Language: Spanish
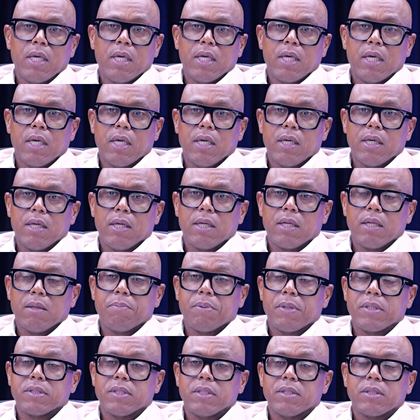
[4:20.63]
eh,
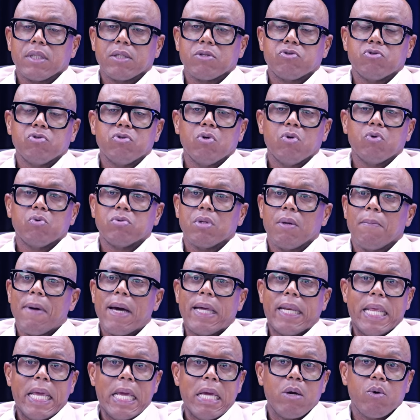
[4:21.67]
representación, de
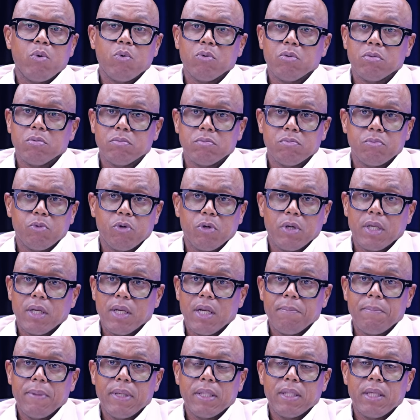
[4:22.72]
manejo, porque
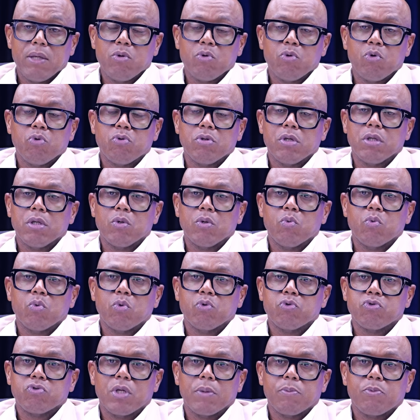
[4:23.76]
realmente ellos no tienen un
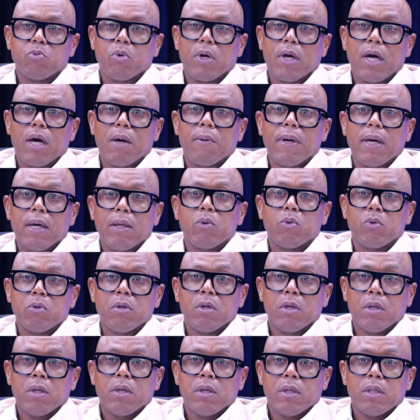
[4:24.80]
concepto acabado
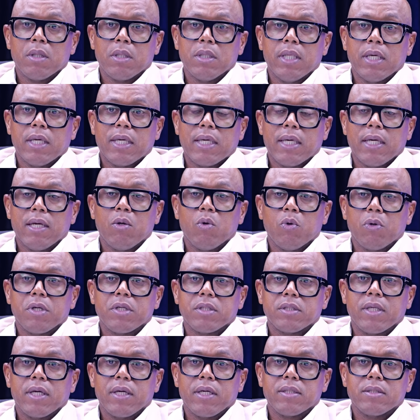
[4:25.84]
de qué es lo que
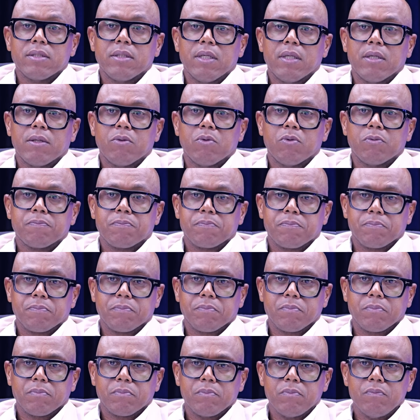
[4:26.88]
están haciendo.
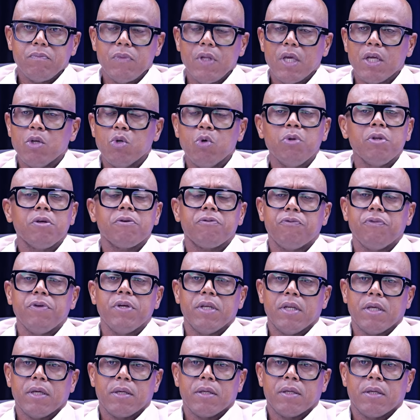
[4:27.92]
No
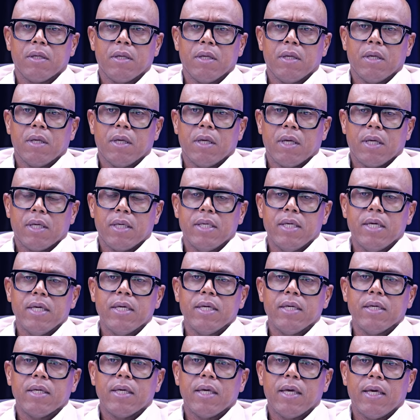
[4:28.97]
definen
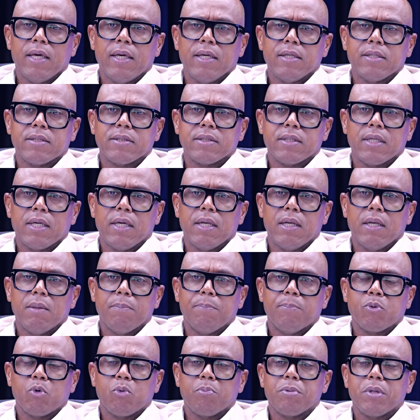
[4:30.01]
quién es el
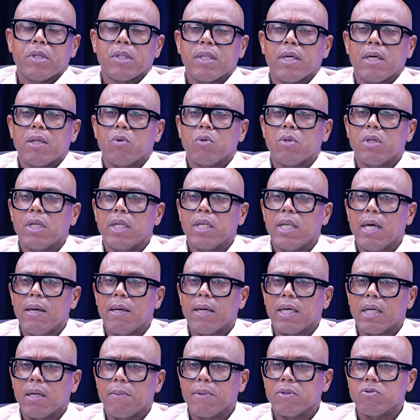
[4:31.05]
propietario de la
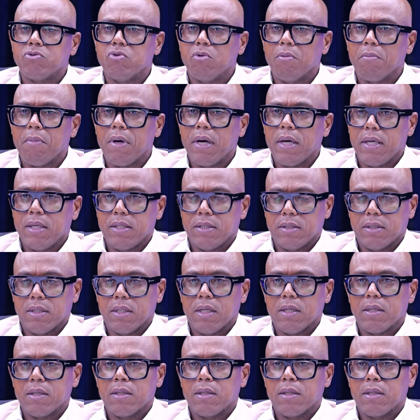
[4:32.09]
grabación maestra.